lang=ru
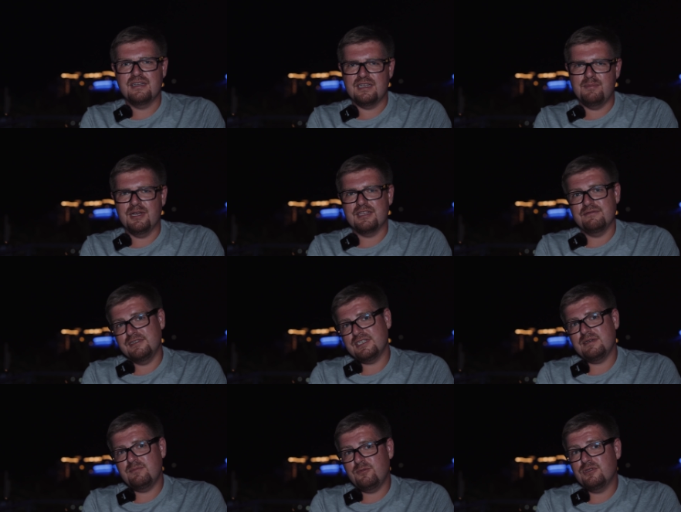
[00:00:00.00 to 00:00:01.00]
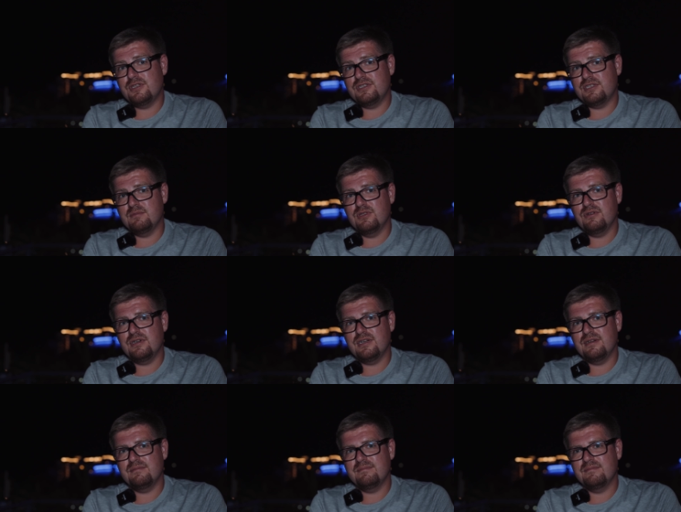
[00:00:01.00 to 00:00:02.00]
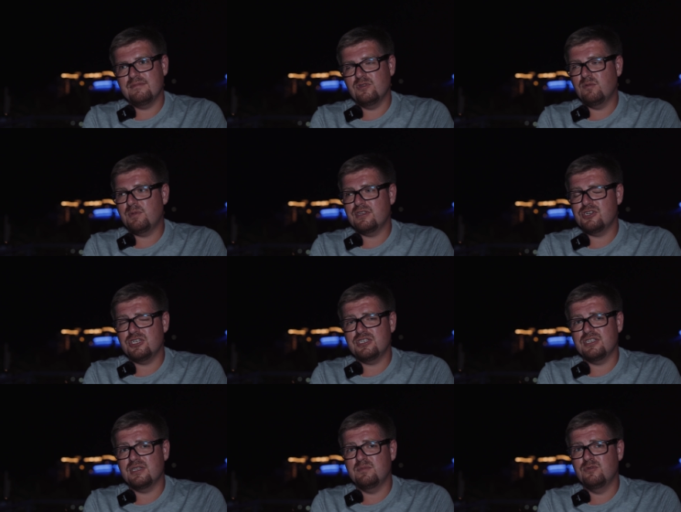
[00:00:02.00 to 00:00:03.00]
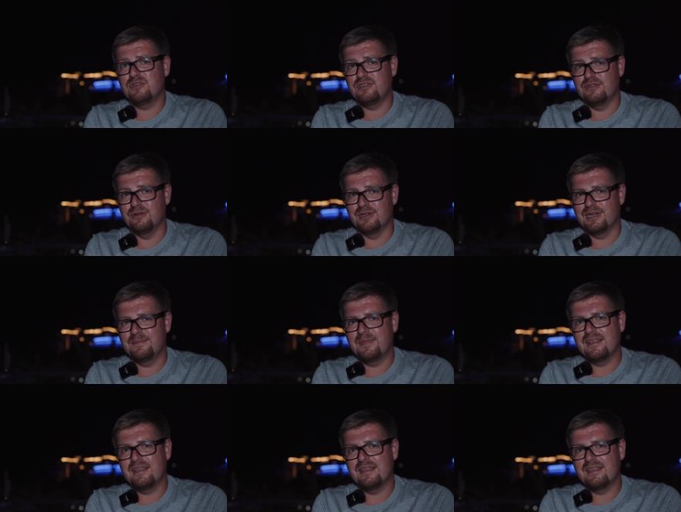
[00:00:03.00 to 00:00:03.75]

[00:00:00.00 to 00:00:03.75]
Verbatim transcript: ребята, вы заработаете много, но продолжаться это будет недолго.